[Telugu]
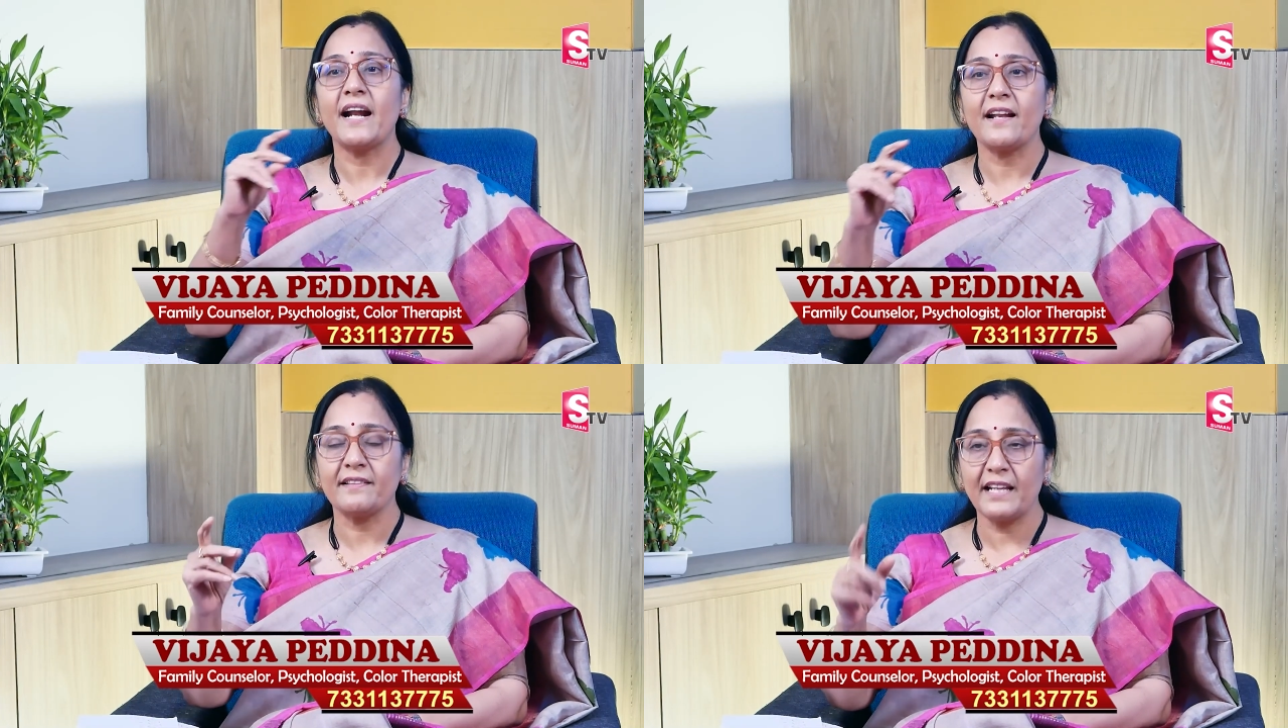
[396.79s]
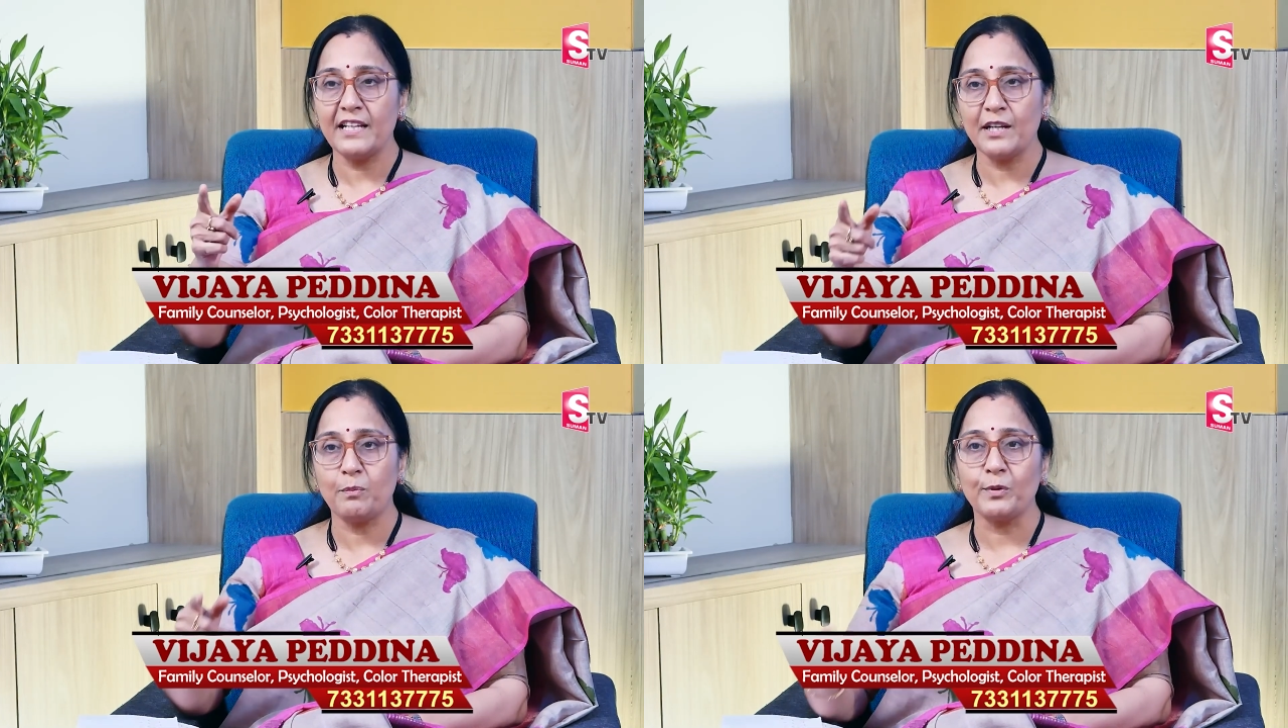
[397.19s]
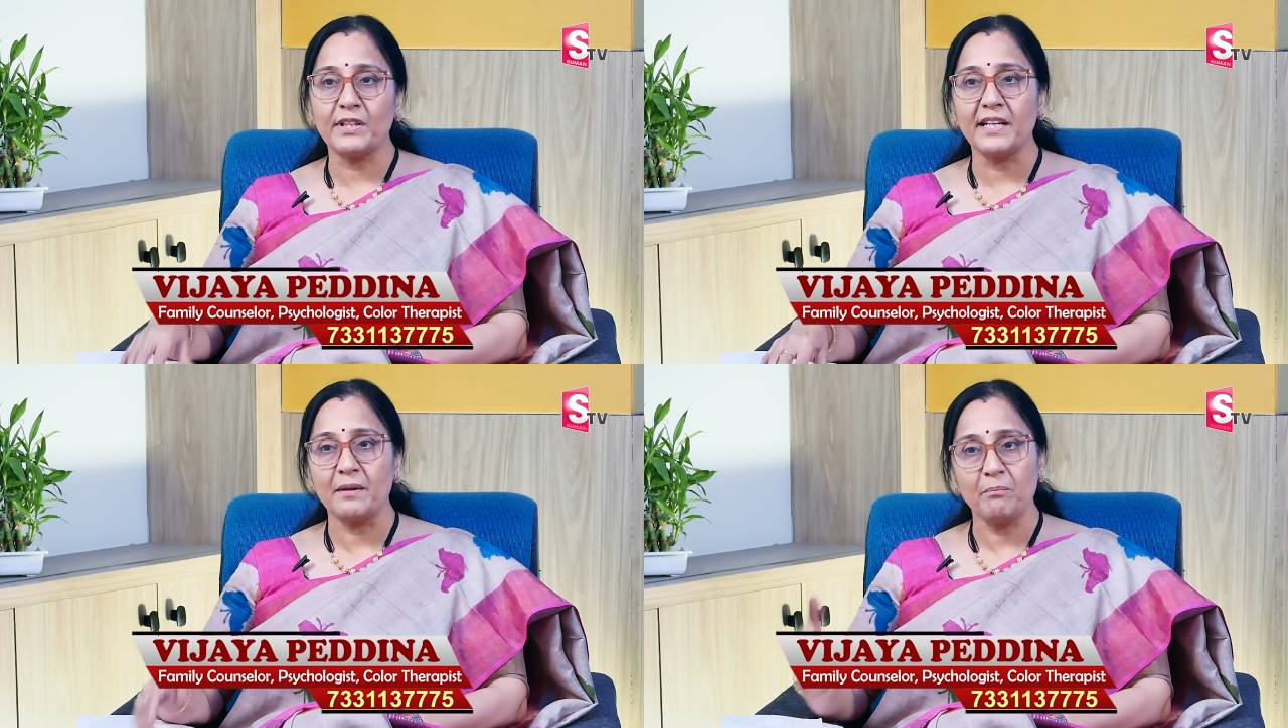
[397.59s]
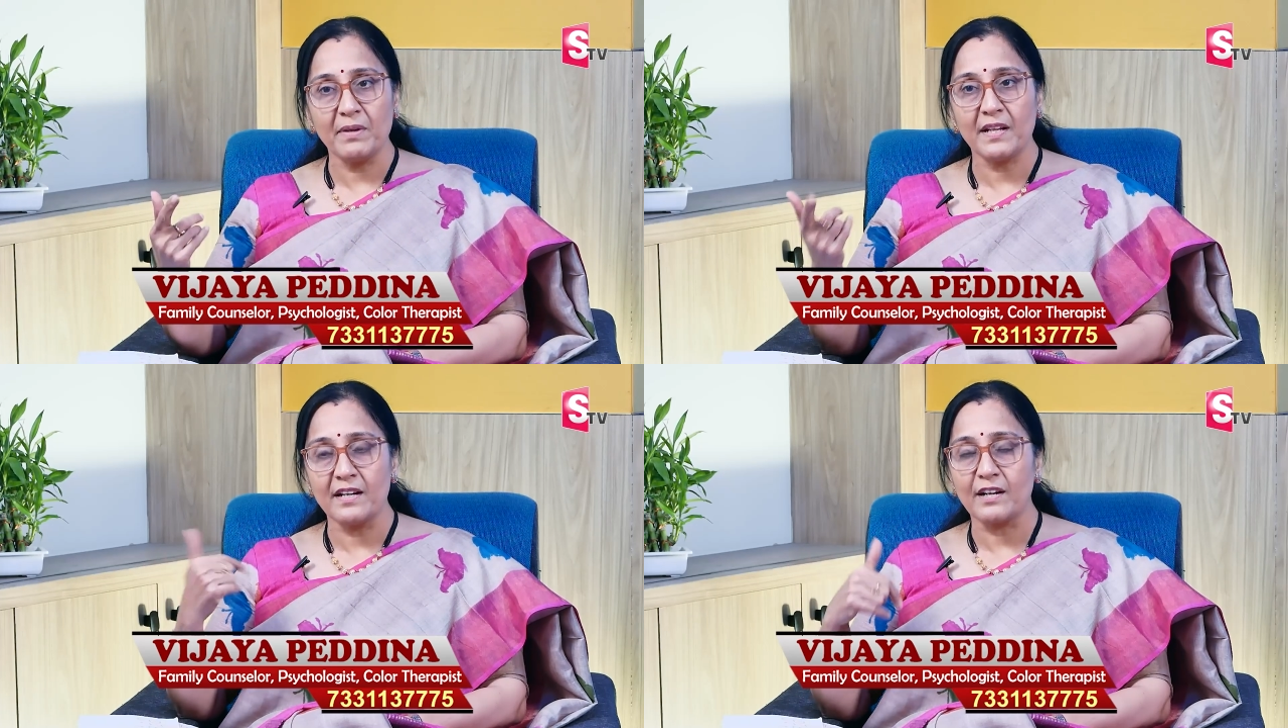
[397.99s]
తేడా తెలియకపోతే
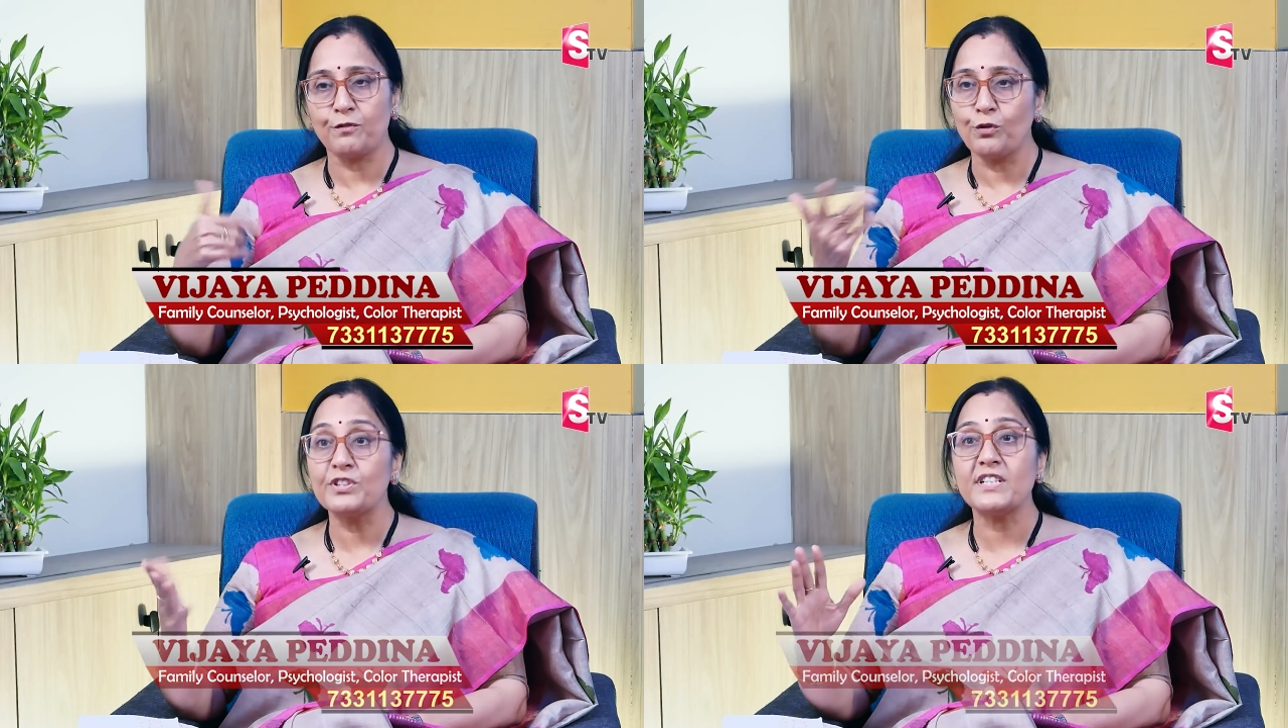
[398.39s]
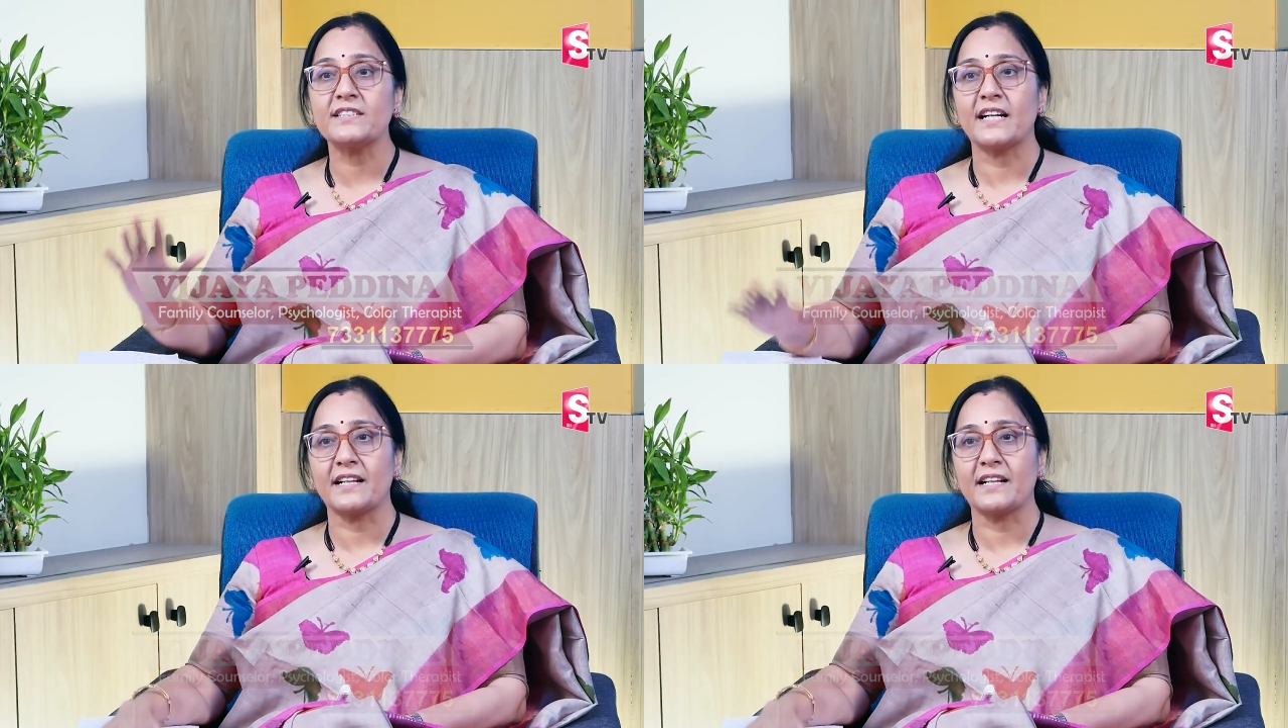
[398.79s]
మీరు నాకు ఫోన్ చేసి